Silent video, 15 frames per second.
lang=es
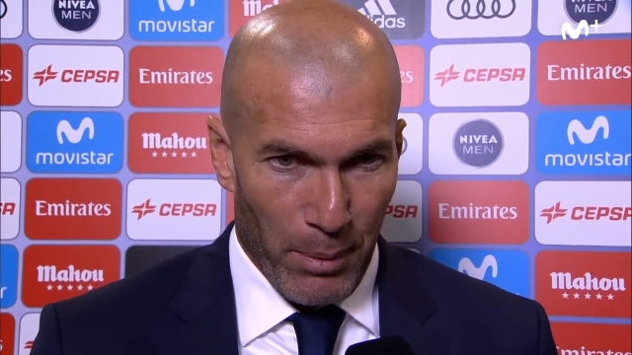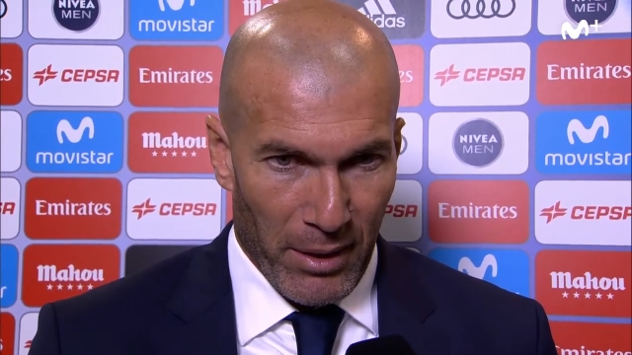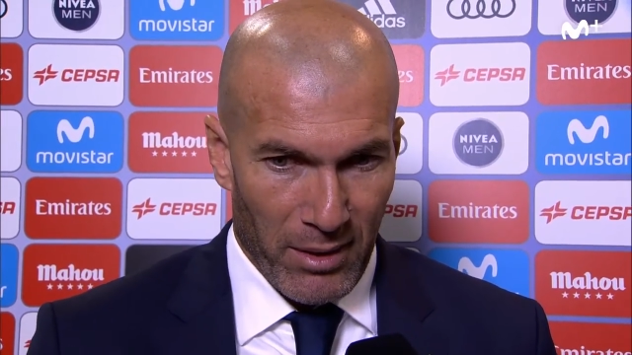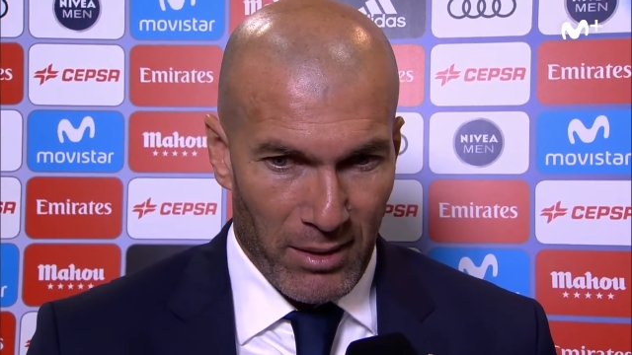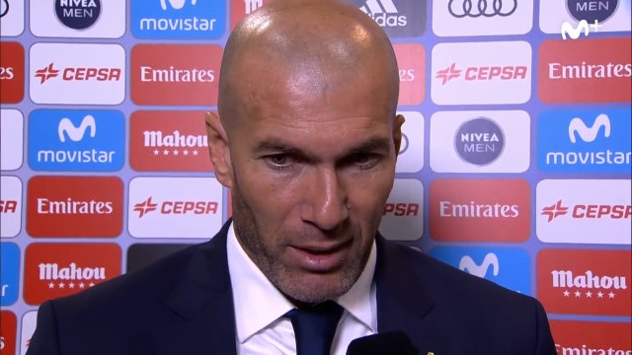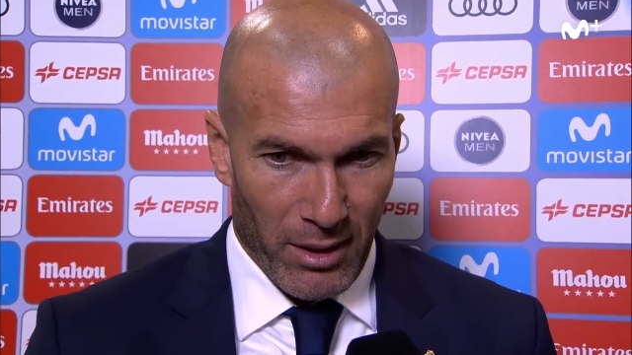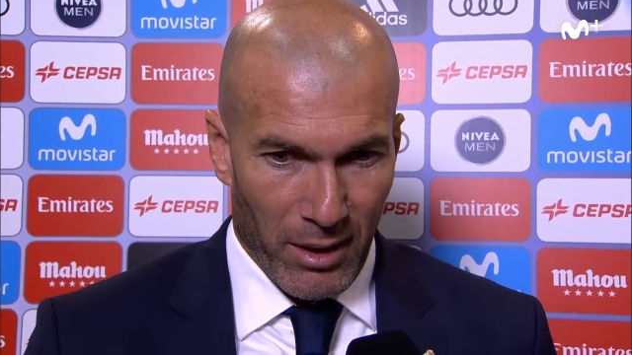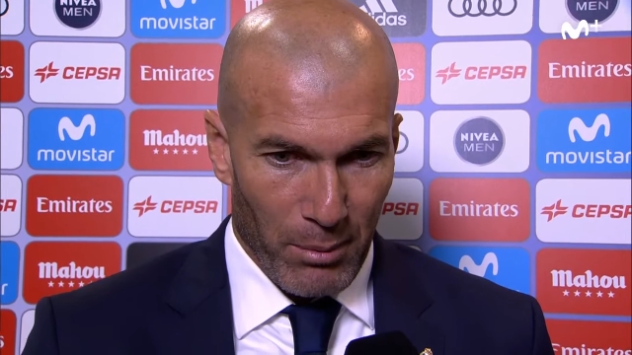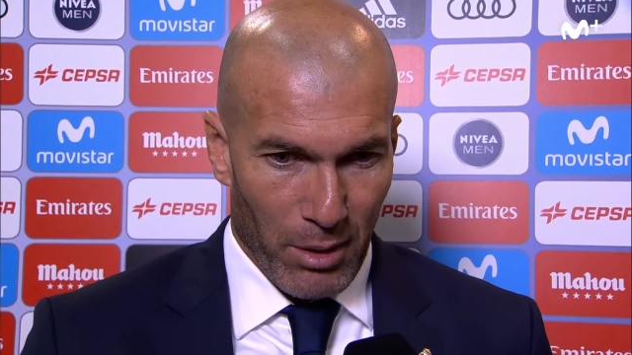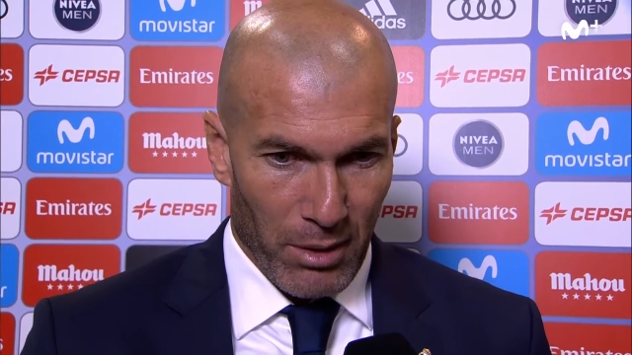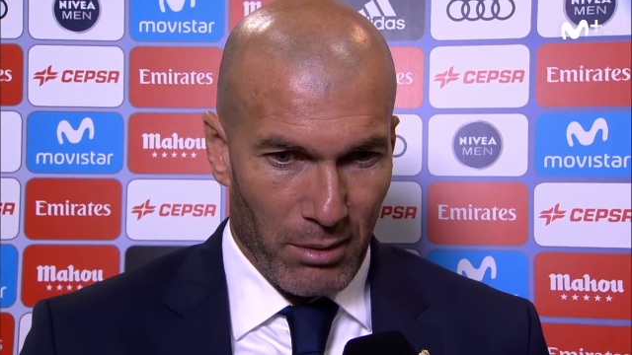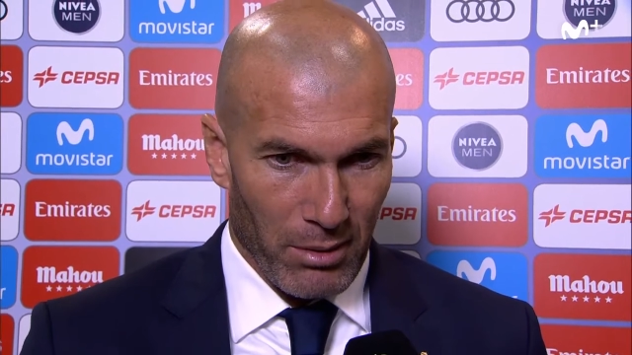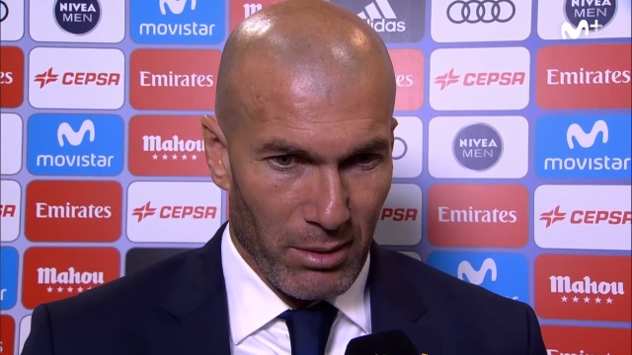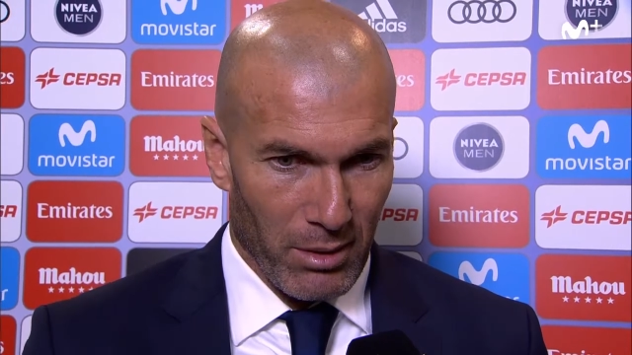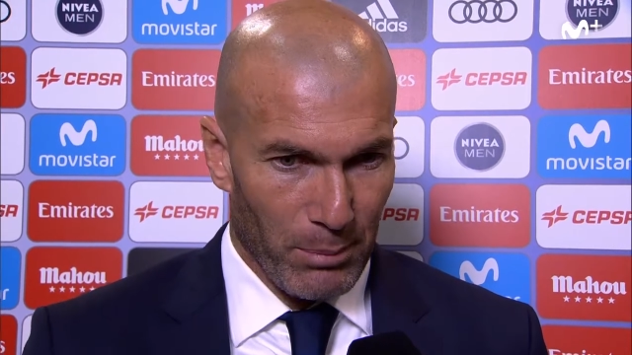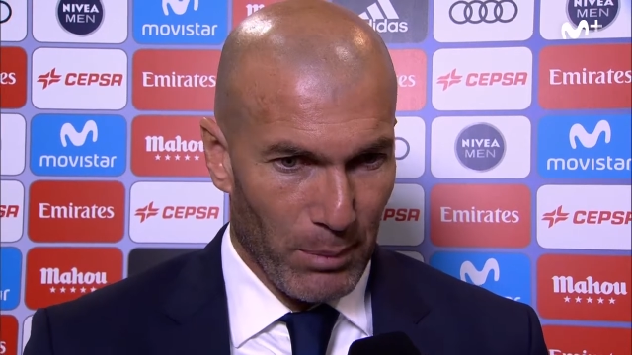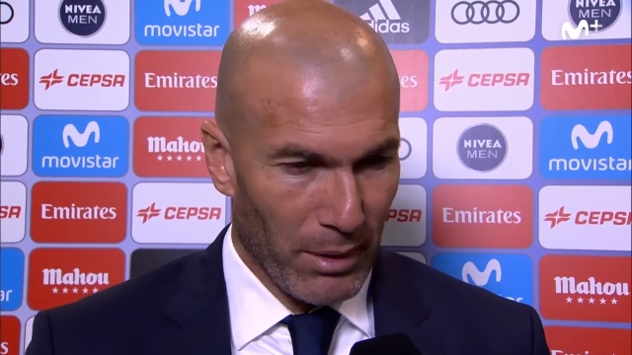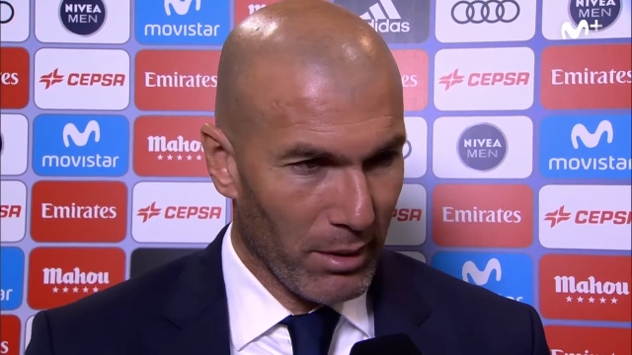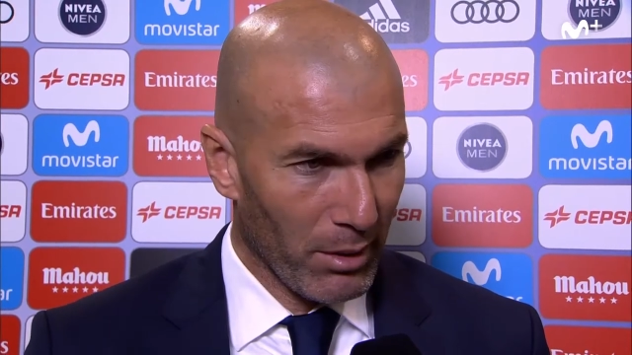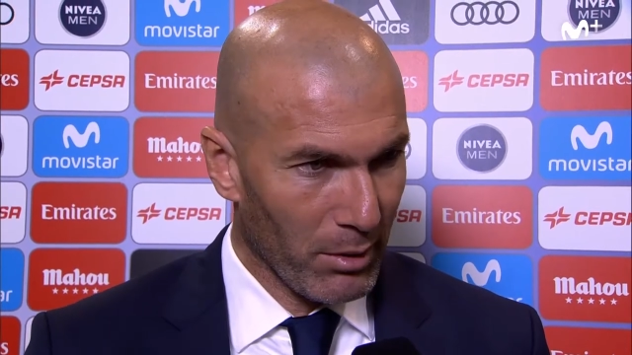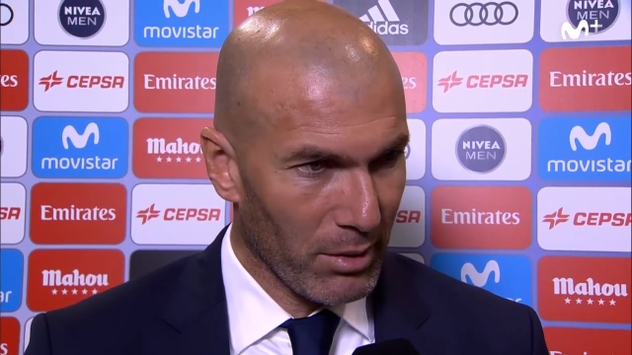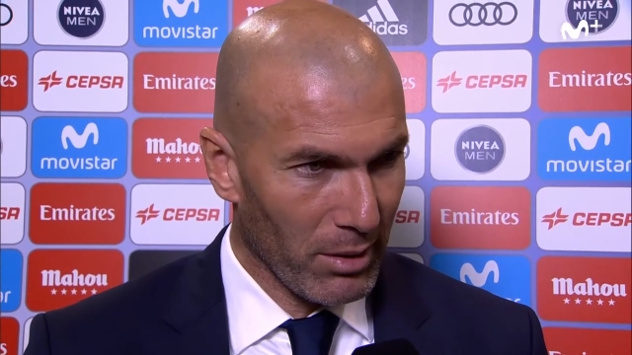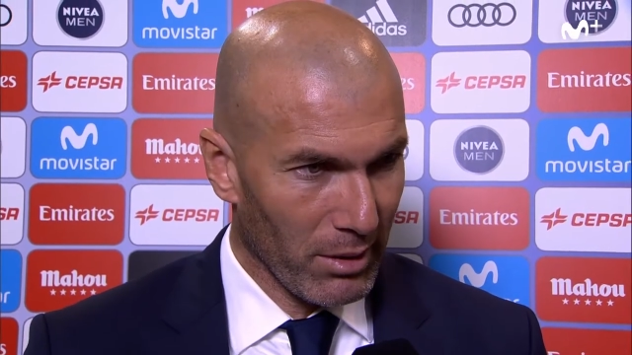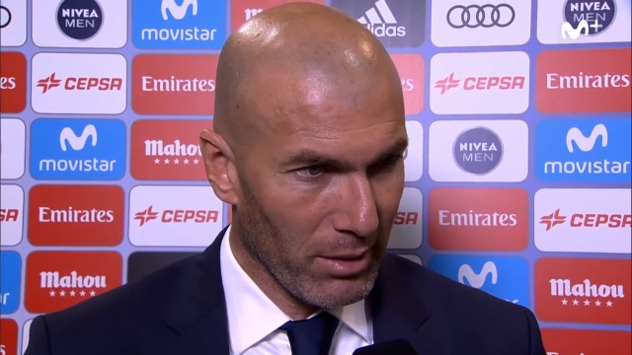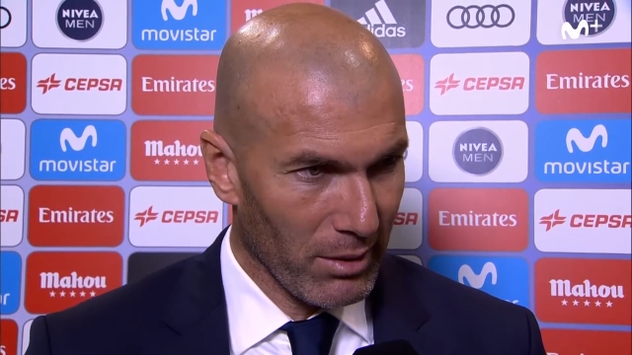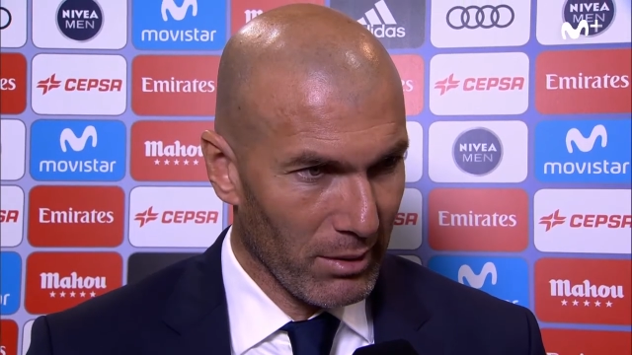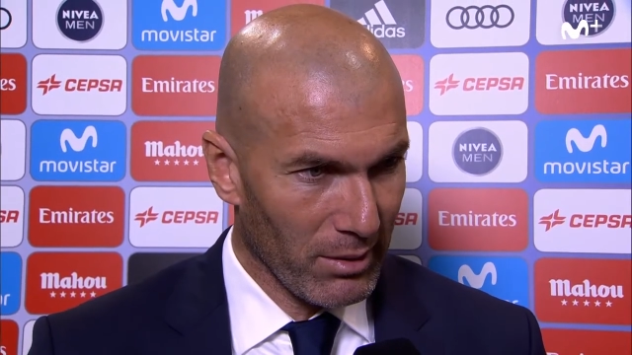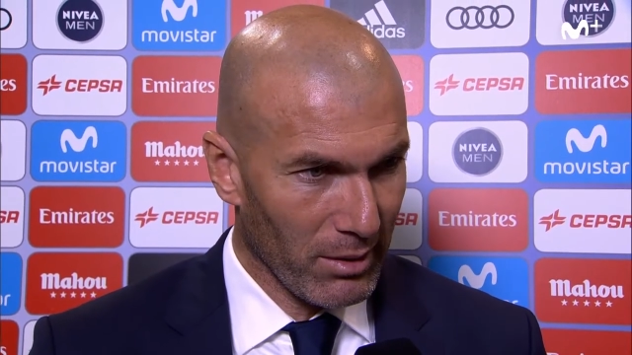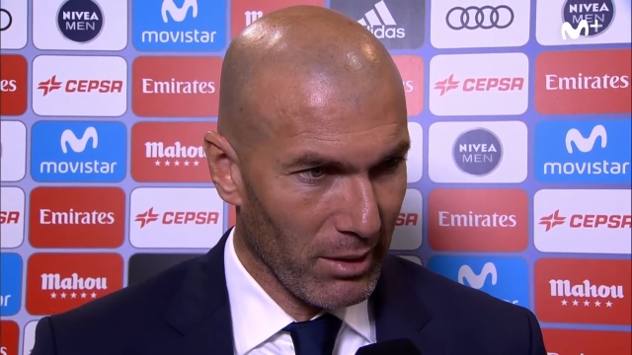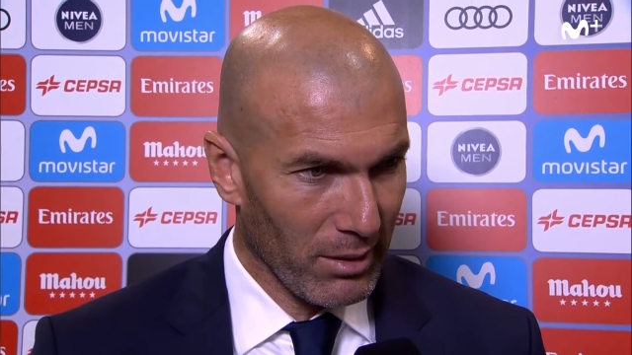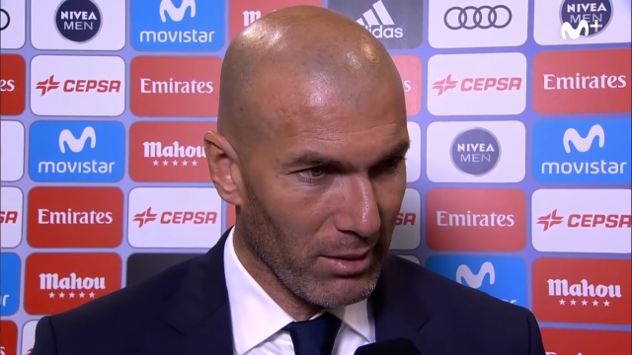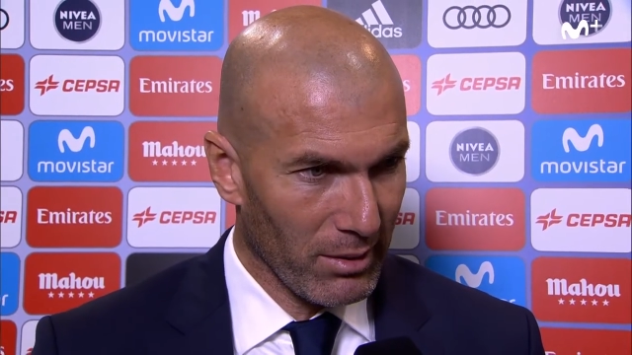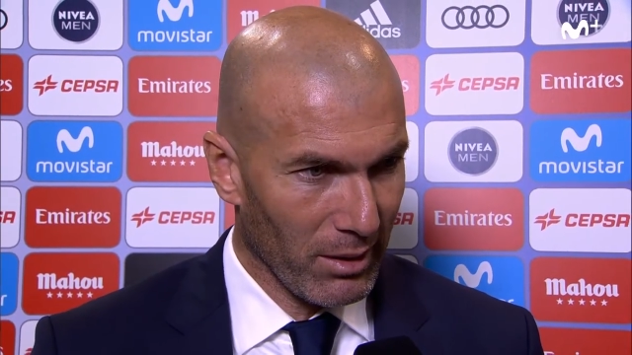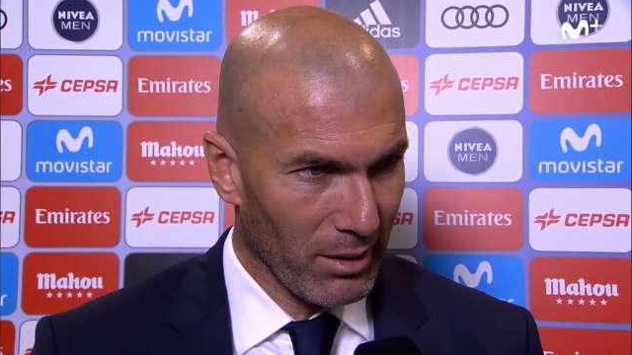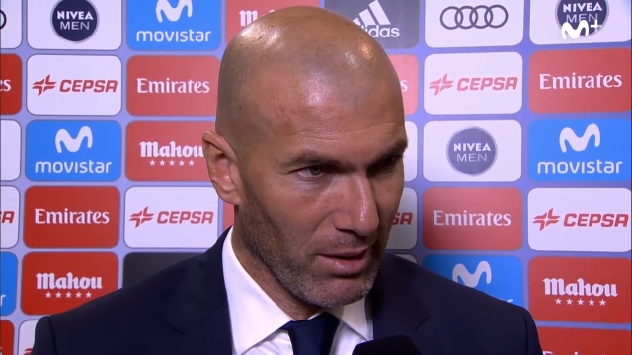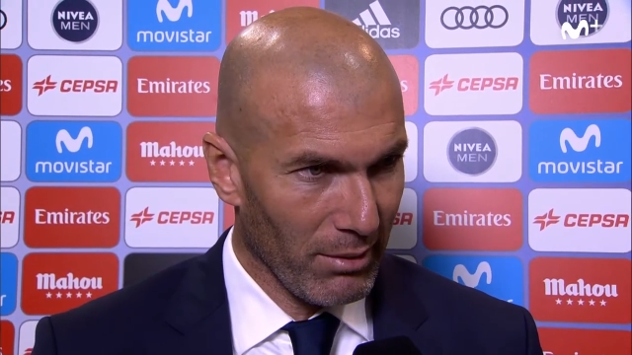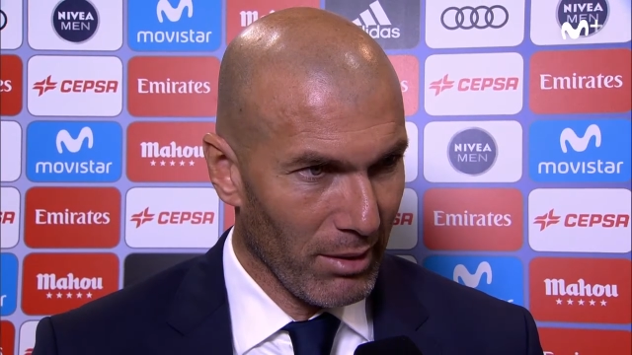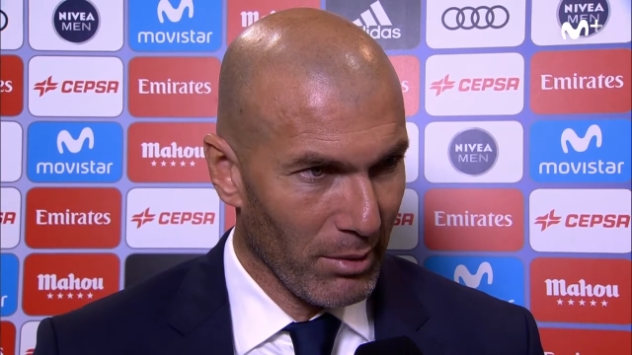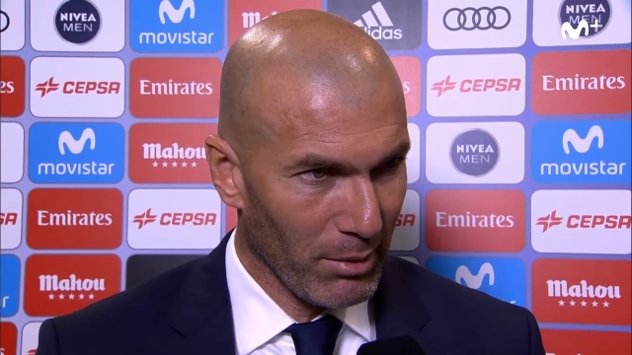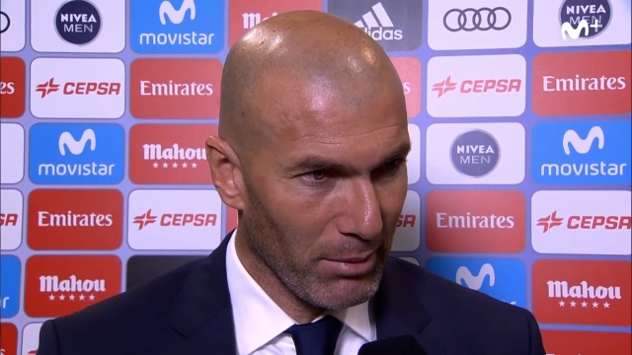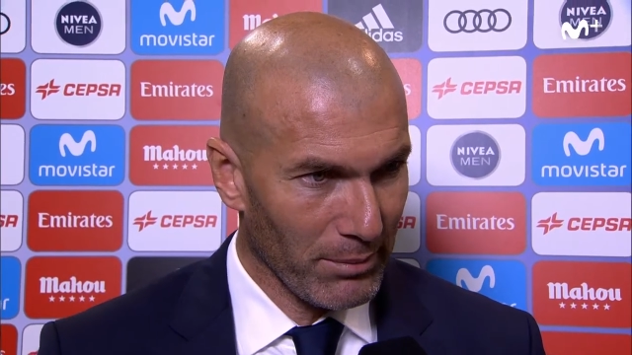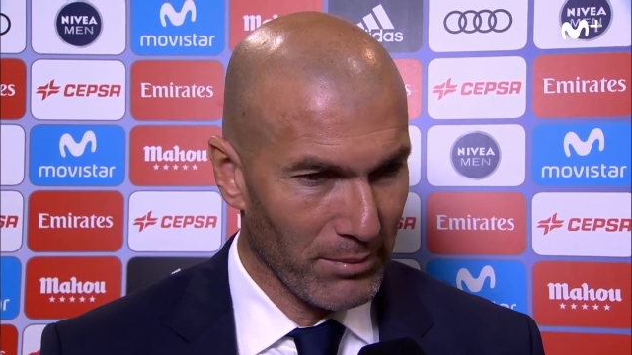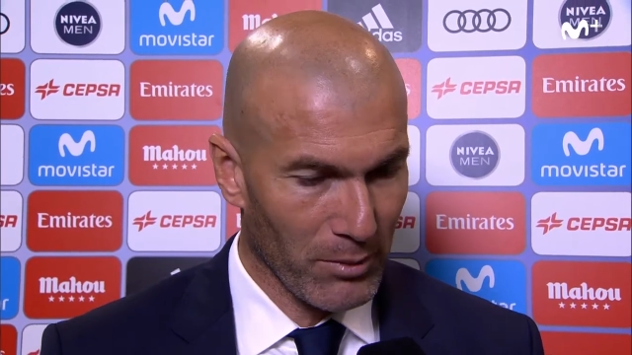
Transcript: parece que bueno, el partido se ha, acabado.